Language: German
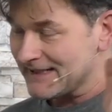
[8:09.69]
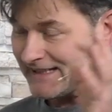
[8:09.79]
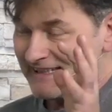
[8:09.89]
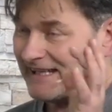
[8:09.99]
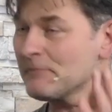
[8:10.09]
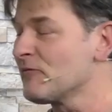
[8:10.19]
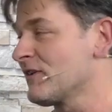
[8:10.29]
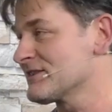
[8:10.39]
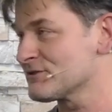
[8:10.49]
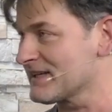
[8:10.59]
in jedem
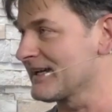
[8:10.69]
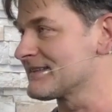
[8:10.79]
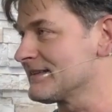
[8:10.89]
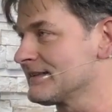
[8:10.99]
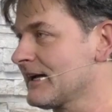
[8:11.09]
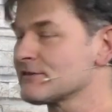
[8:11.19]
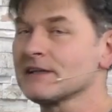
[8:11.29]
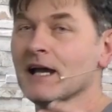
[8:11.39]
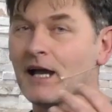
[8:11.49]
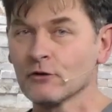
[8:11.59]
Fall zu zeigen sind. Also
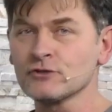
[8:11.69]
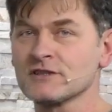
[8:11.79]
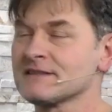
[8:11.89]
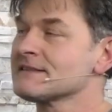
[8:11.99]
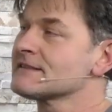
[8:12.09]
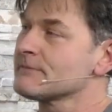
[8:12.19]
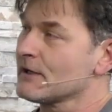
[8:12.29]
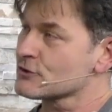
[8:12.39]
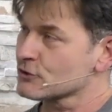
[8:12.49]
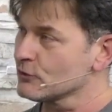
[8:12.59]
da rauscht es
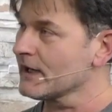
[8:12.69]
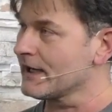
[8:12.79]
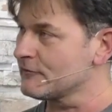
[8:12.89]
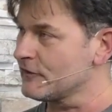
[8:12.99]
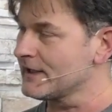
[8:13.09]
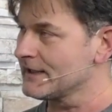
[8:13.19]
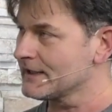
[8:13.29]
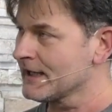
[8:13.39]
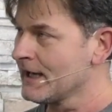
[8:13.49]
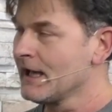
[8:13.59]
zwar schon ein
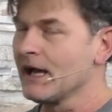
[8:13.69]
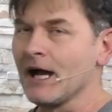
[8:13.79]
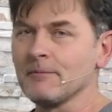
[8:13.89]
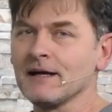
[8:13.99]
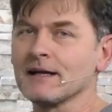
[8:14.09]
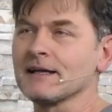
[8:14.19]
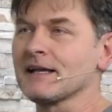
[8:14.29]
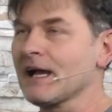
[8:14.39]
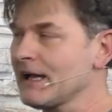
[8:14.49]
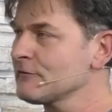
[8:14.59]
wenig, aber
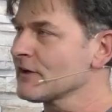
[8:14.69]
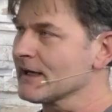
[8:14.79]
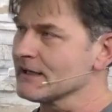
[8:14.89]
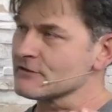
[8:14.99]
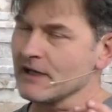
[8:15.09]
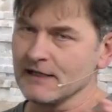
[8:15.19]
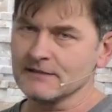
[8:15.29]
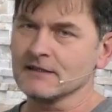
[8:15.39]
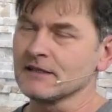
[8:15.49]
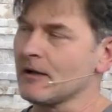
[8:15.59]
kein Vergleich zu
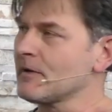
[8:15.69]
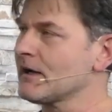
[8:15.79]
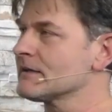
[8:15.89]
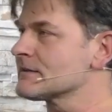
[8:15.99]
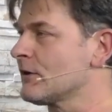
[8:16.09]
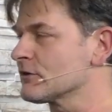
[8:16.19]
älteren Kameras, auch